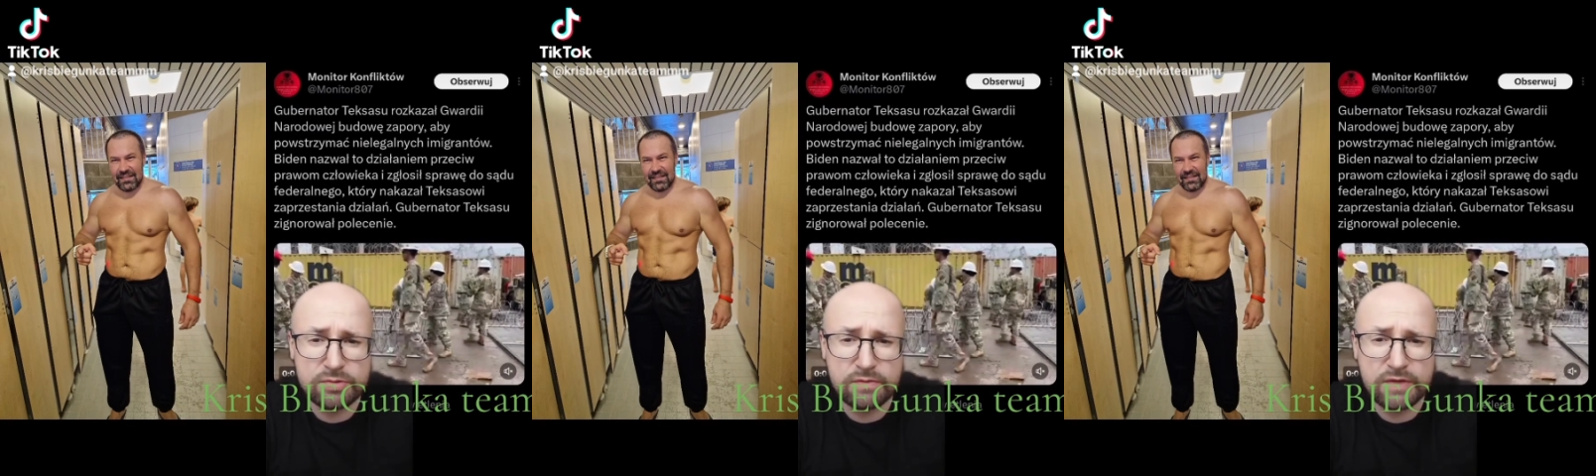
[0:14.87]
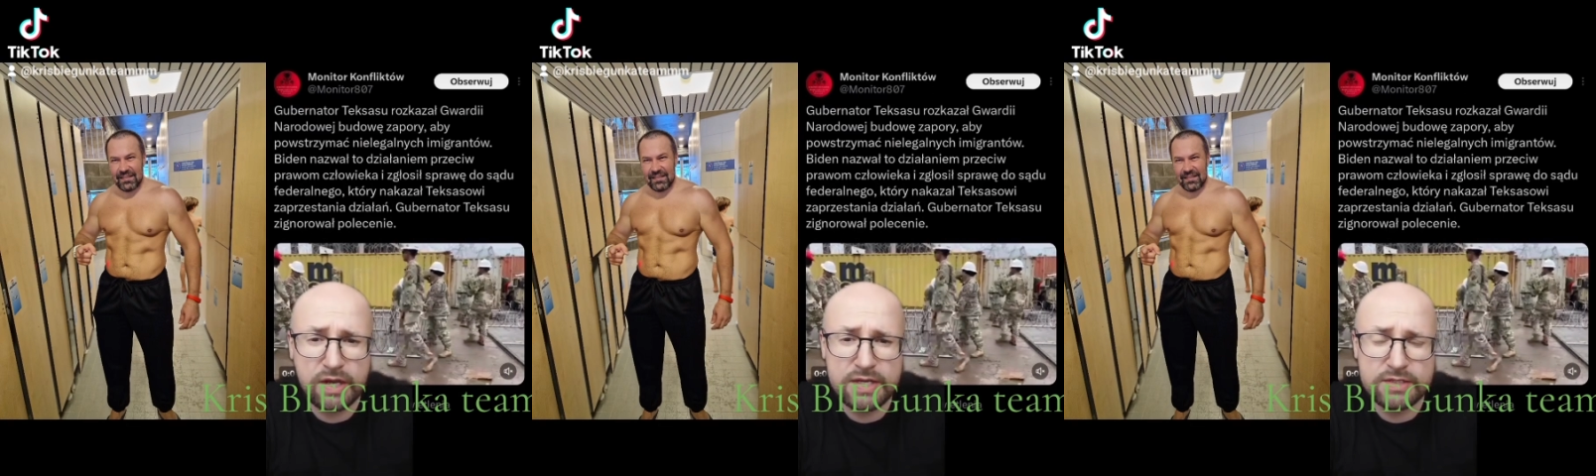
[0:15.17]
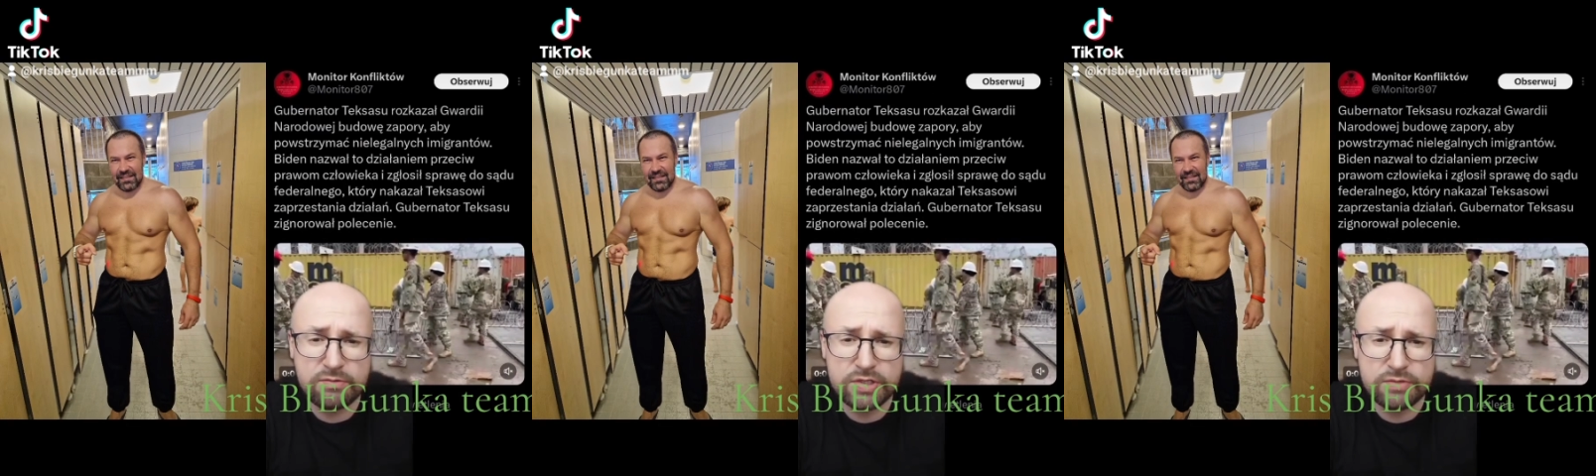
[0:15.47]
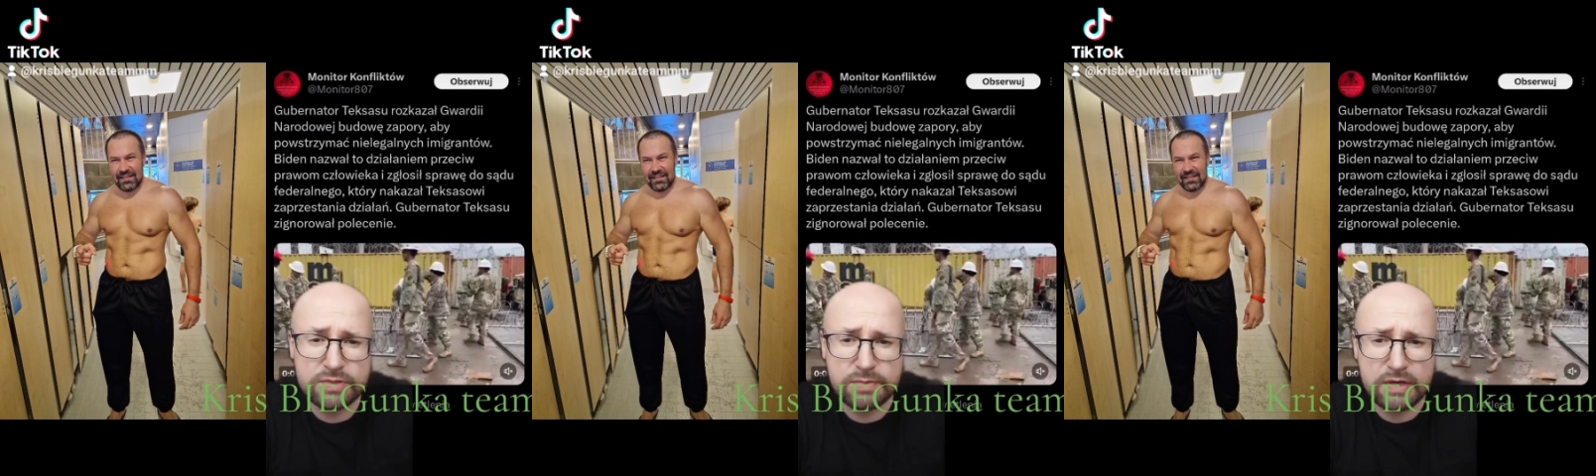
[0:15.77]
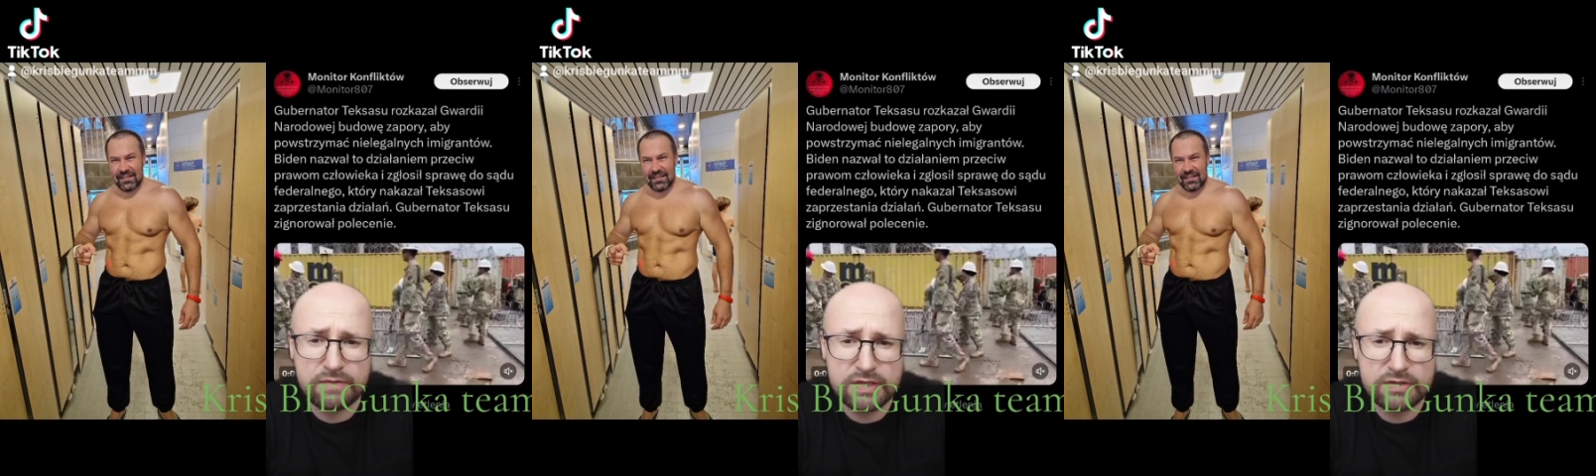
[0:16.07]
człowieka i zgłosił
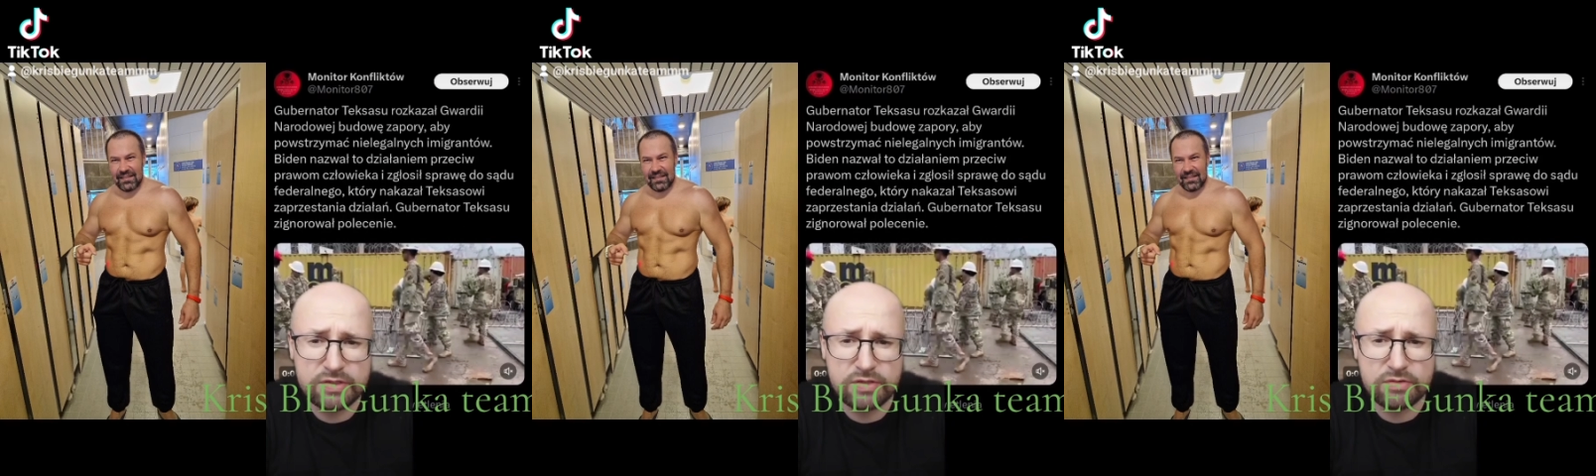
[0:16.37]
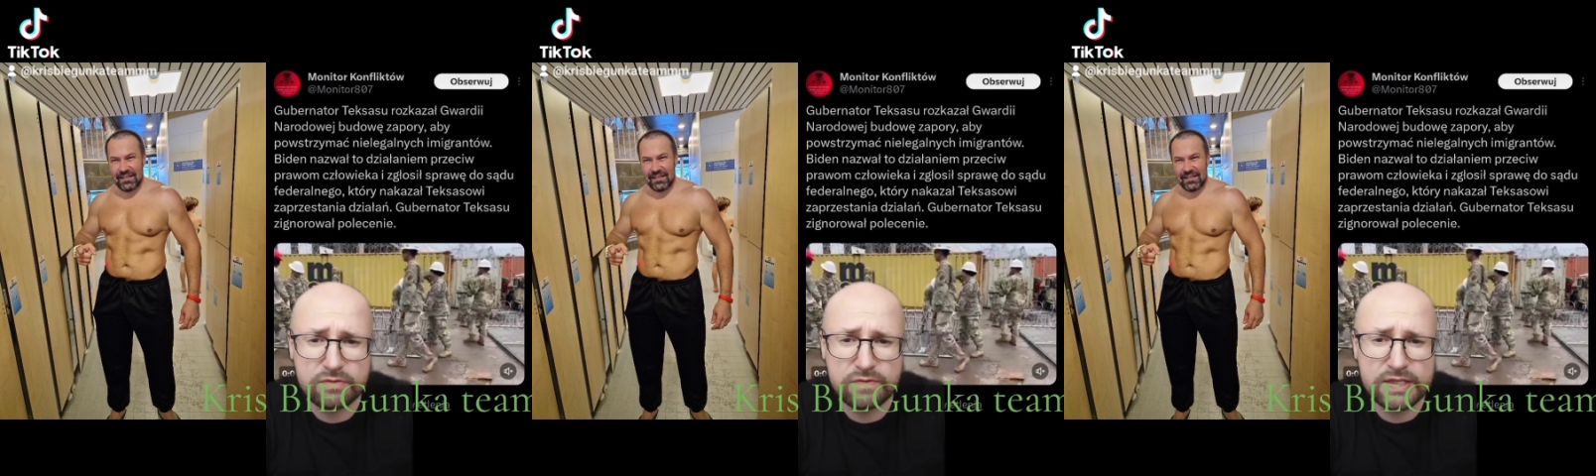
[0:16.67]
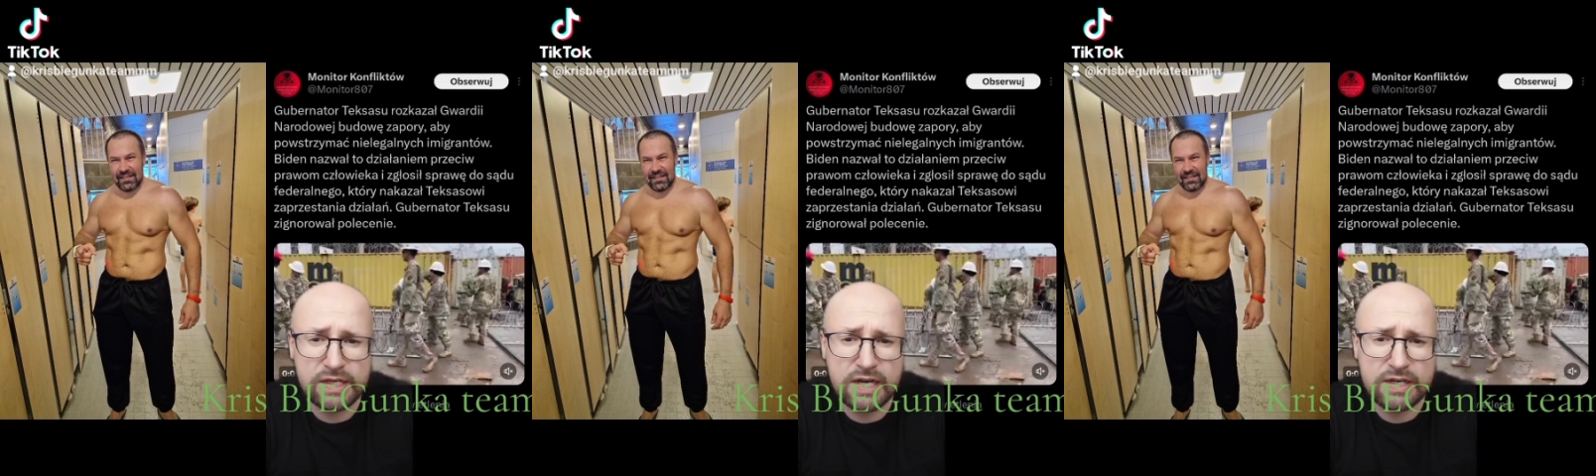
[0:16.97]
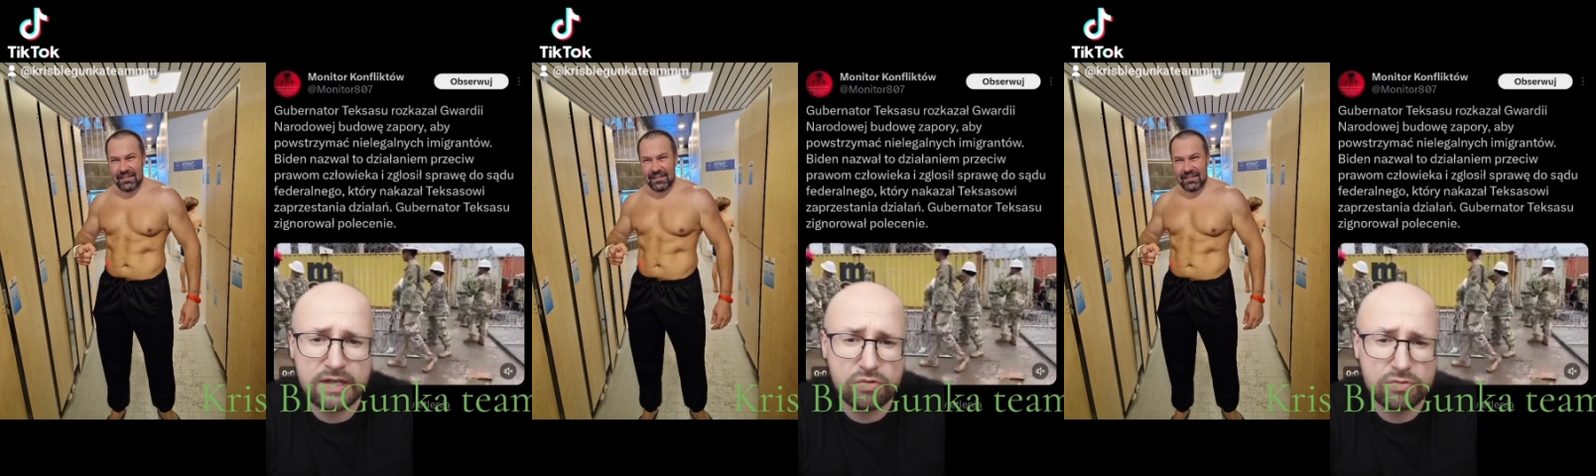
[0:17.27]
sprawę do sądu federalnego,